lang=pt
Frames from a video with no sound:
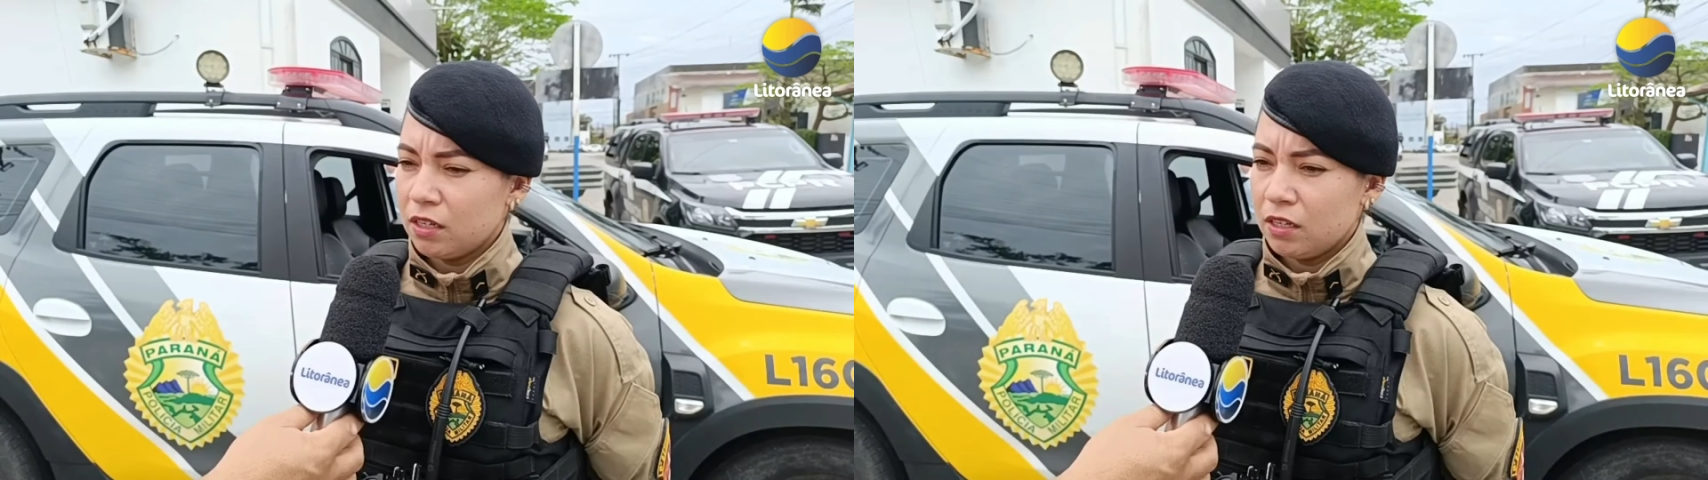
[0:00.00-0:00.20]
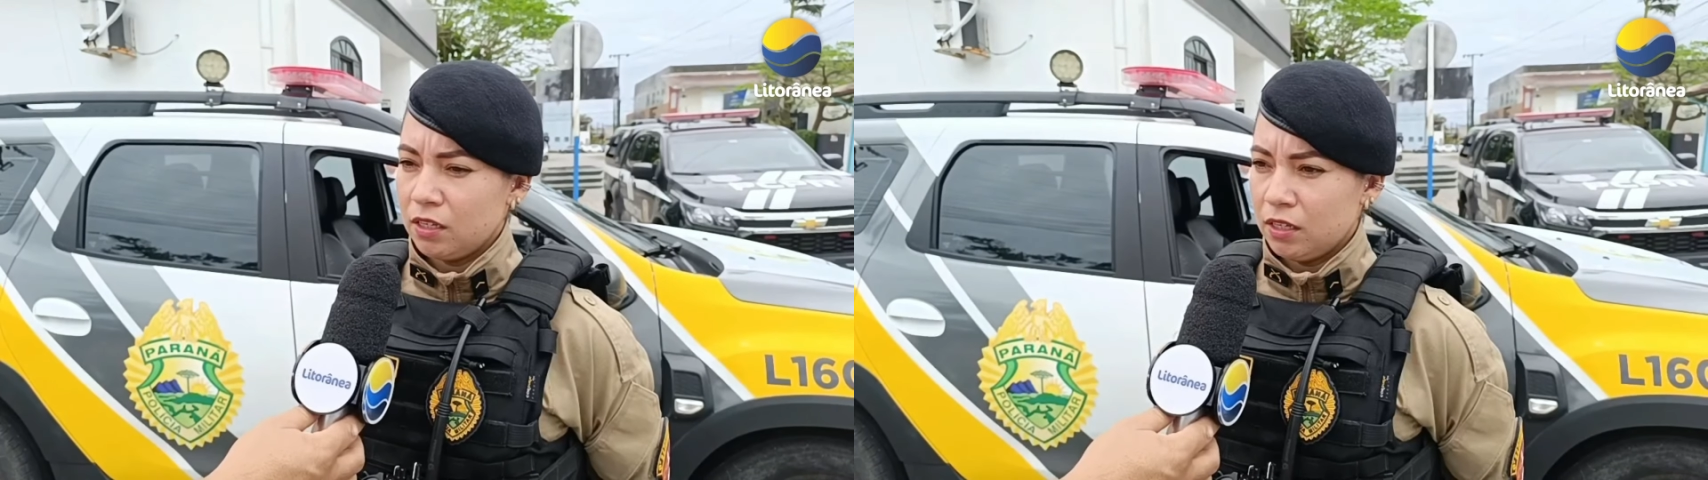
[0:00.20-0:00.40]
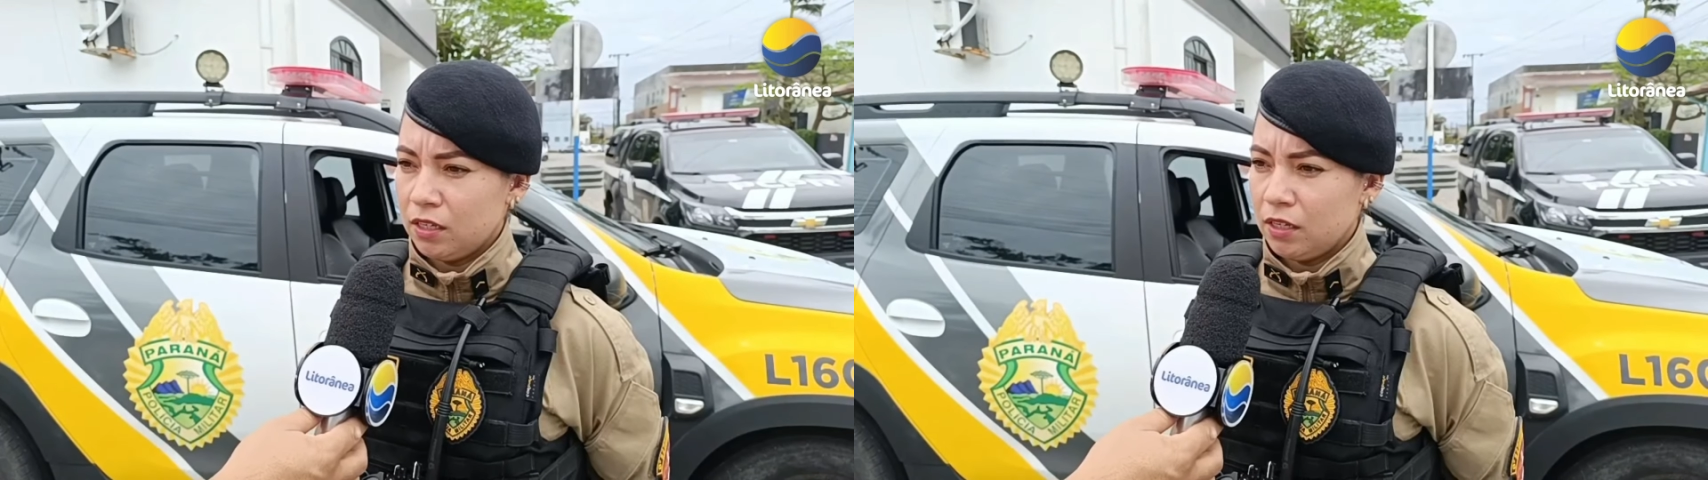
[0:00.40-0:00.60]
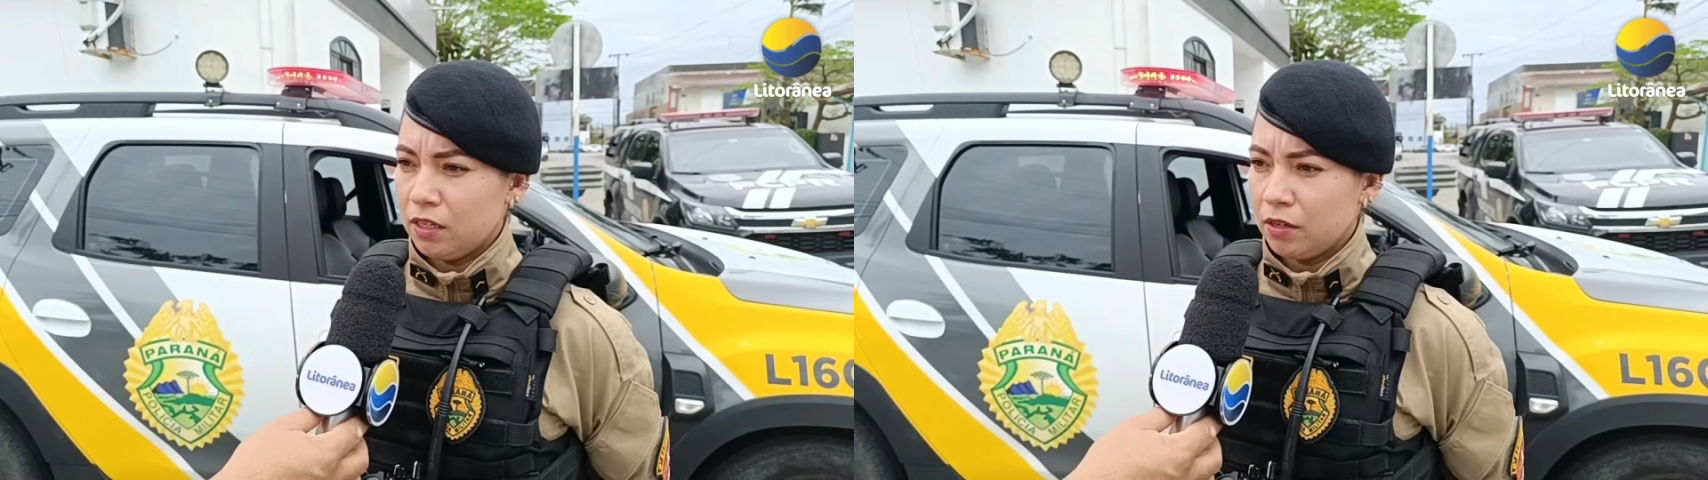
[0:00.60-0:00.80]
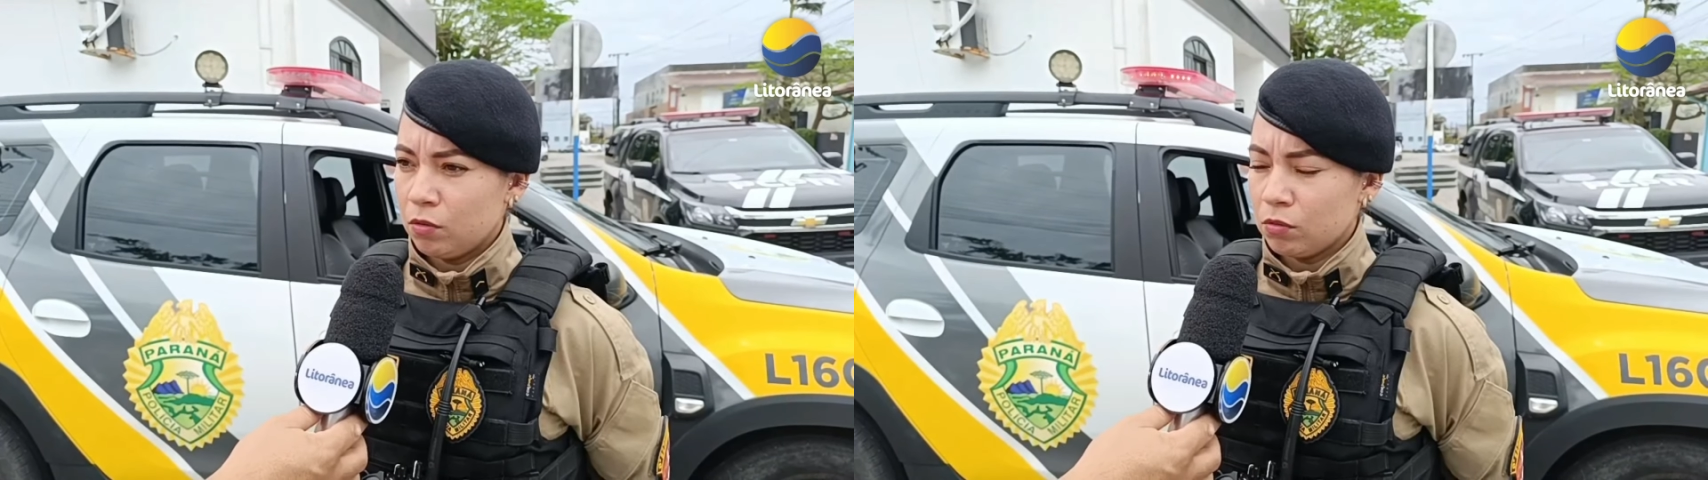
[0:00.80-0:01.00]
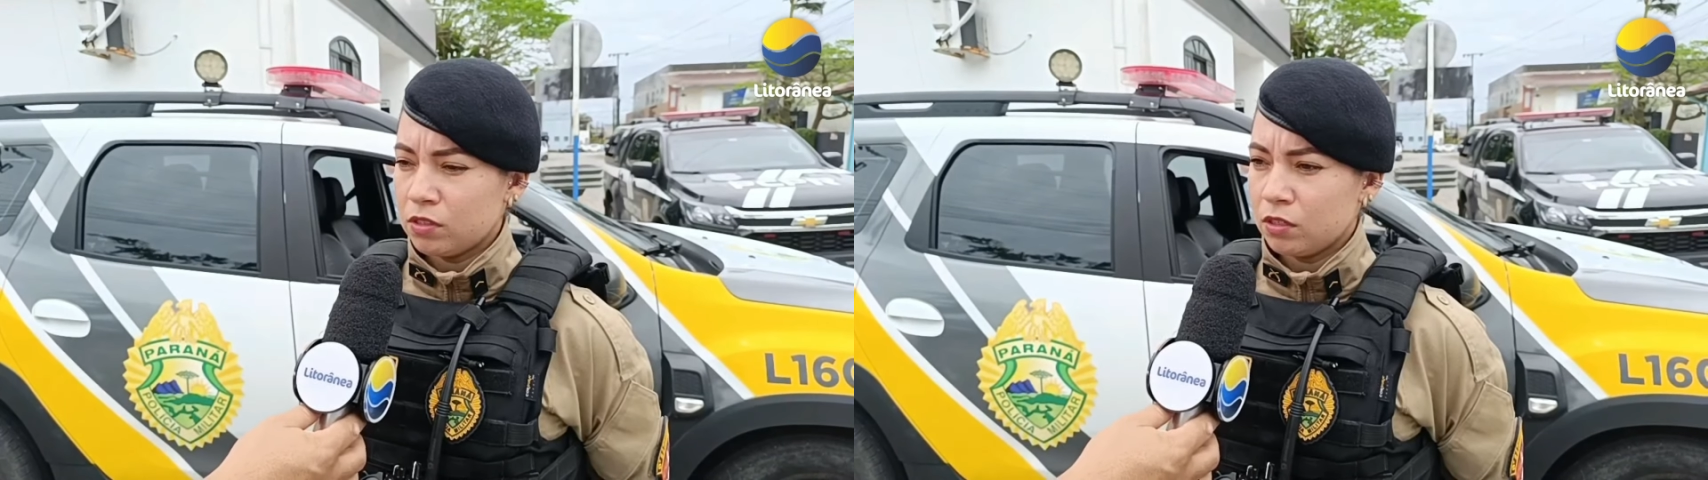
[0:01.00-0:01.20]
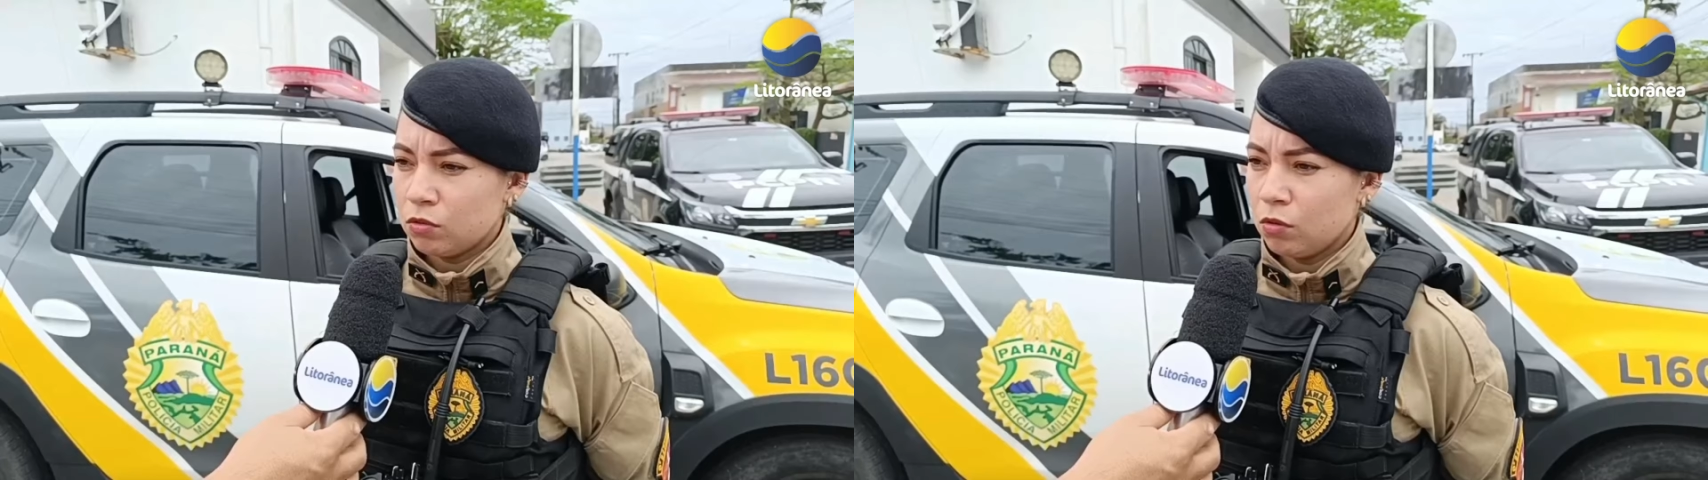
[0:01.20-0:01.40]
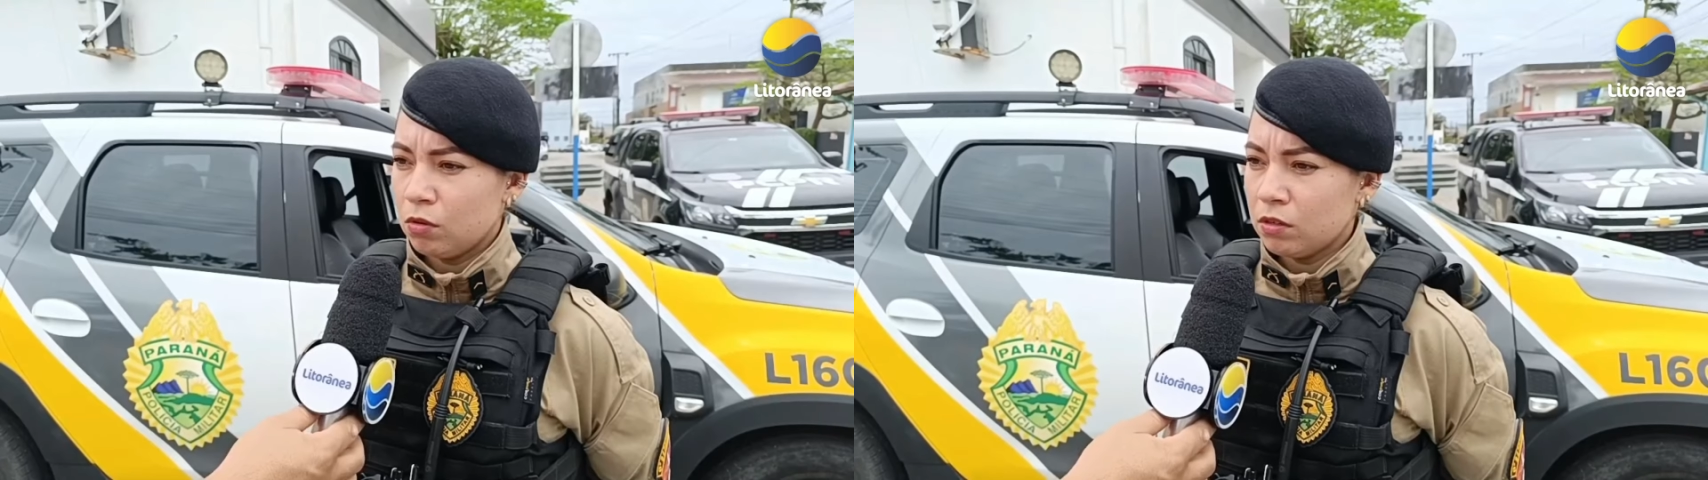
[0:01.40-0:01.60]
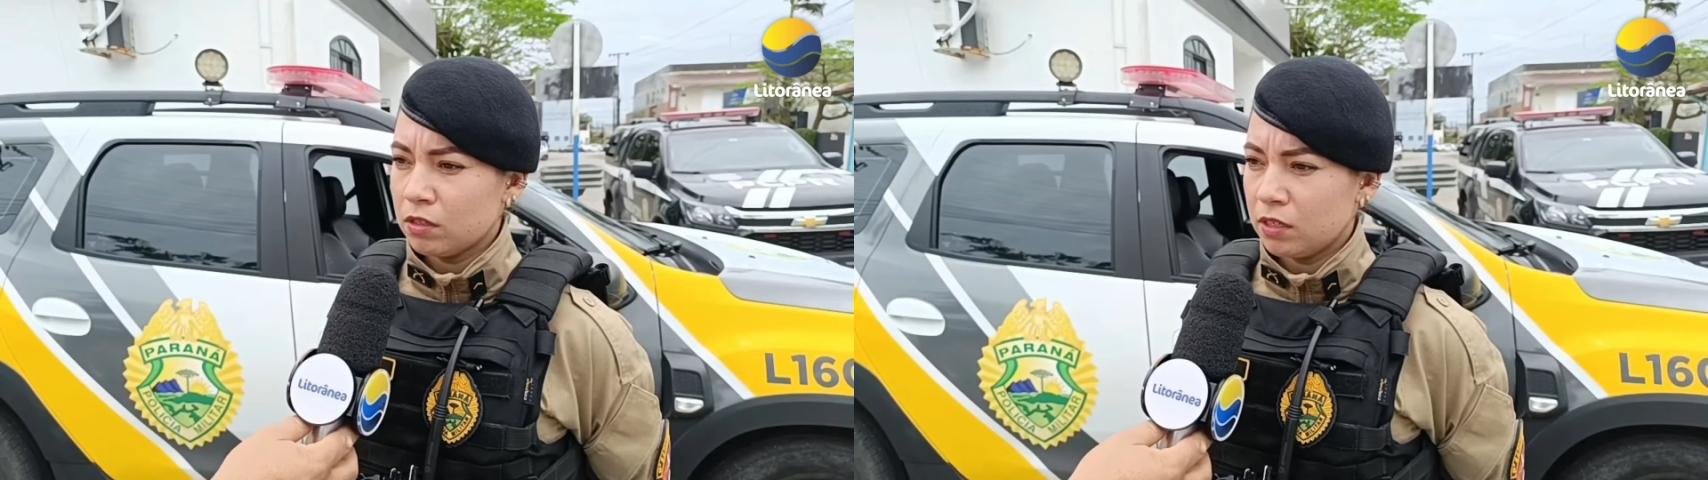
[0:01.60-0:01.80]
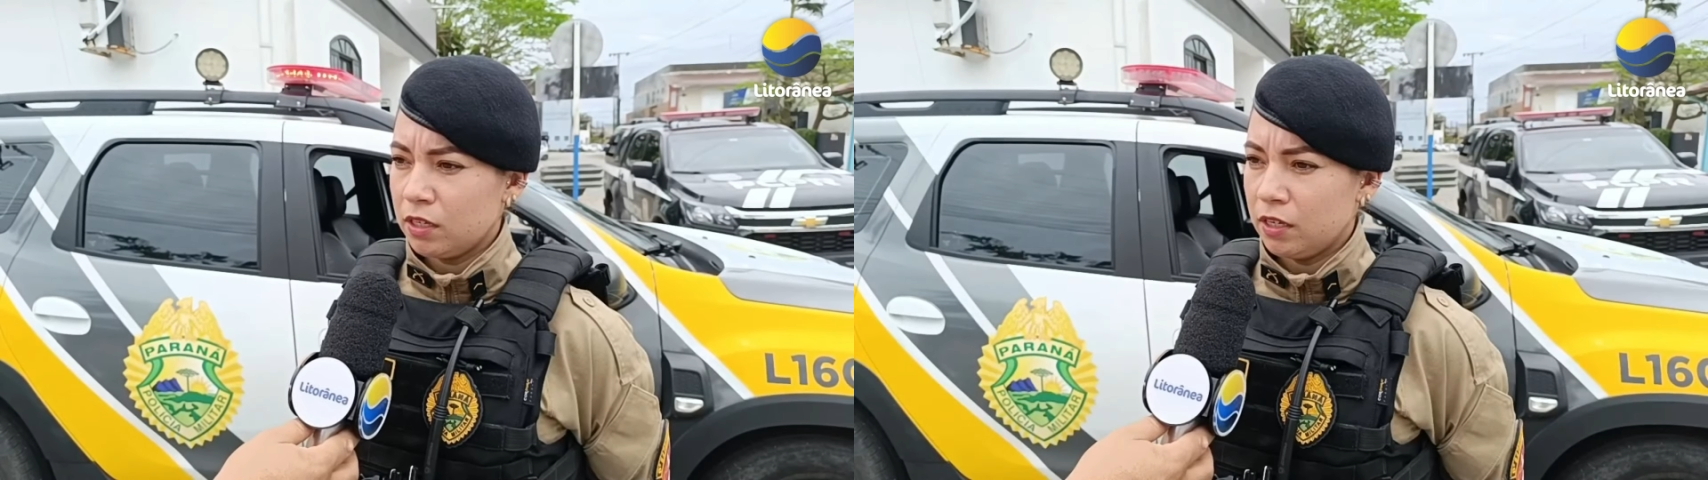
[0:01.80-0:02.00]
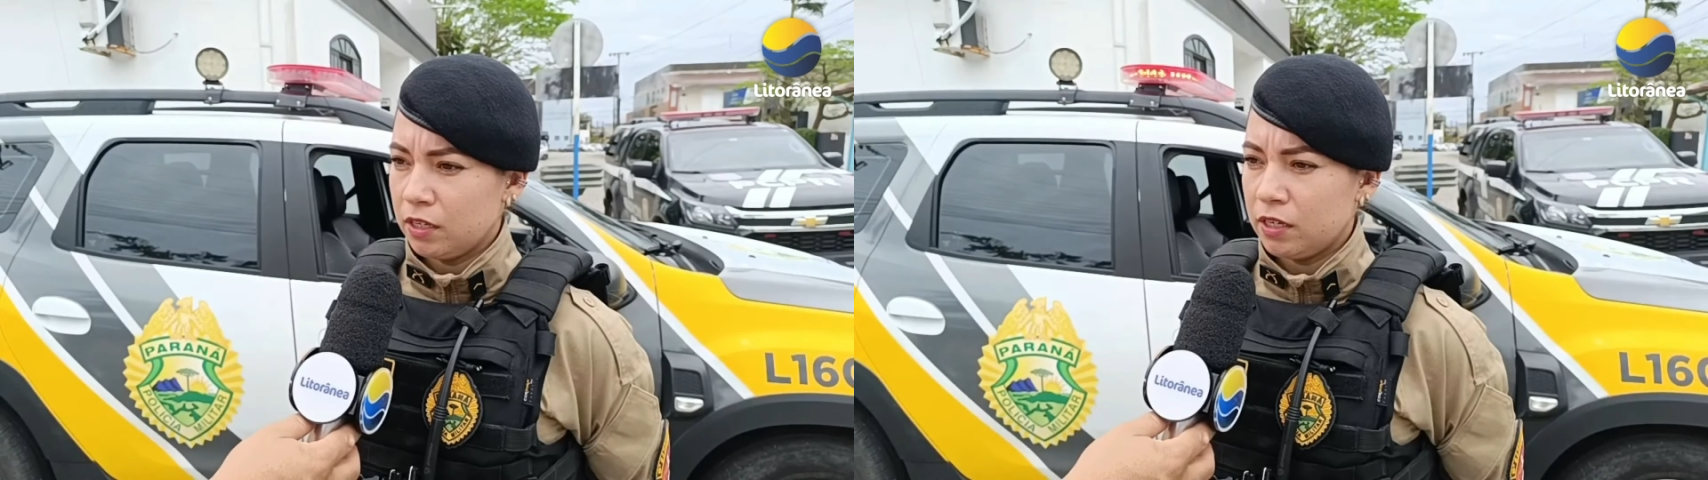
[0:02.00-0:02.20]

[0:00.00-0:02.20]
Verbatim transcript: e constatou que,